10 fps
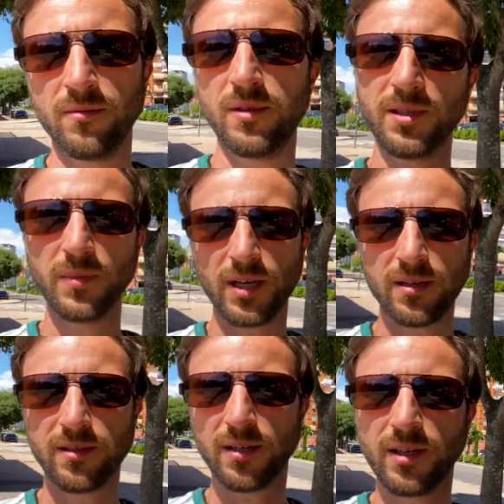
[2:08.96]
Und die
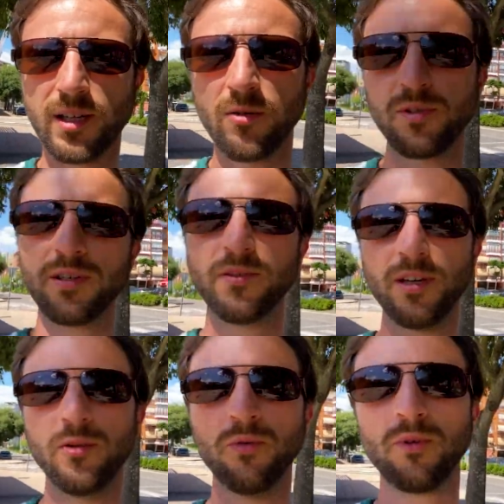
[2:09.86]
SIM-Karten sind halt inklusive
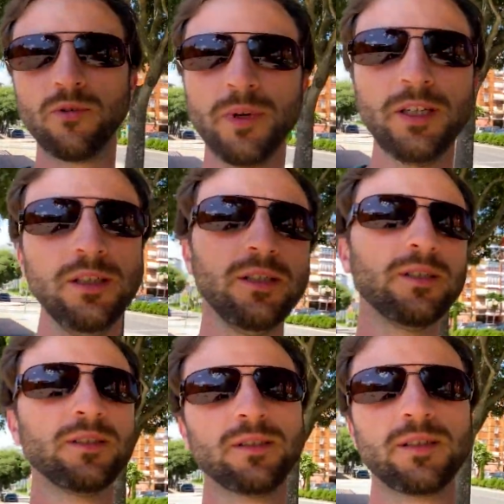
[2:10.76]
EU-Roaming,
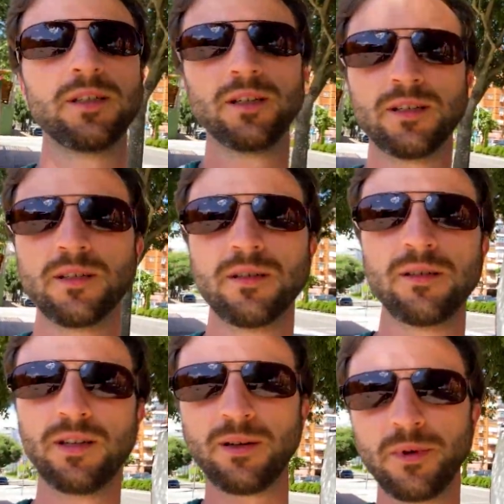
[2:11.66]
das heißt,
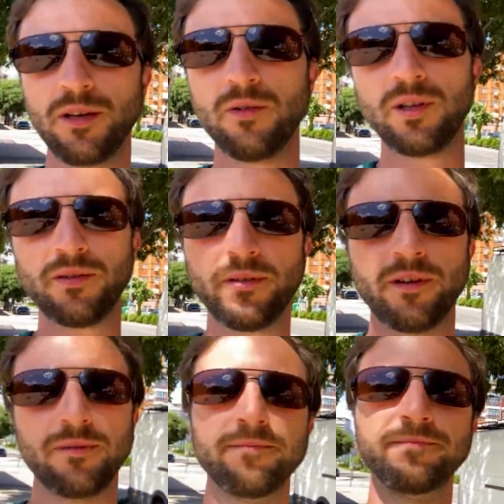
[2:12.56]
die kann man auch da verwenden.